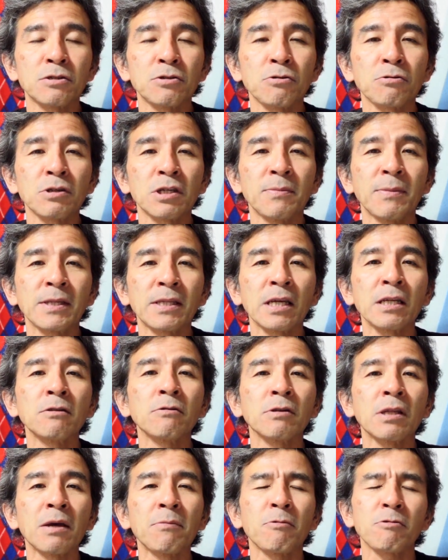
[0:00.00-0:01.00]
を決めてるの
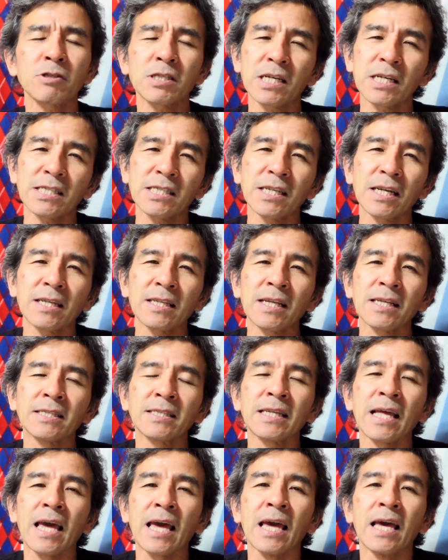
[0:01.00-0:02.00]
で、もしかしたらです
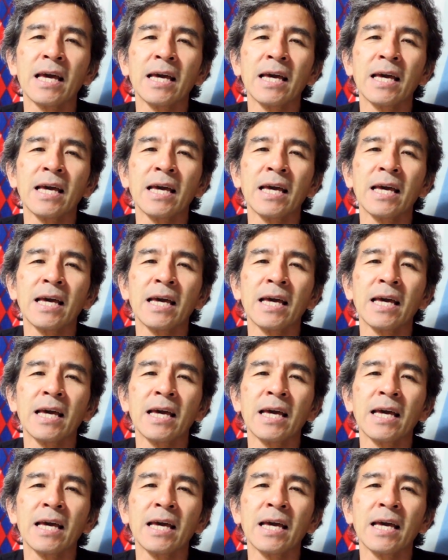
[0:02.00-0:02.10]
ね、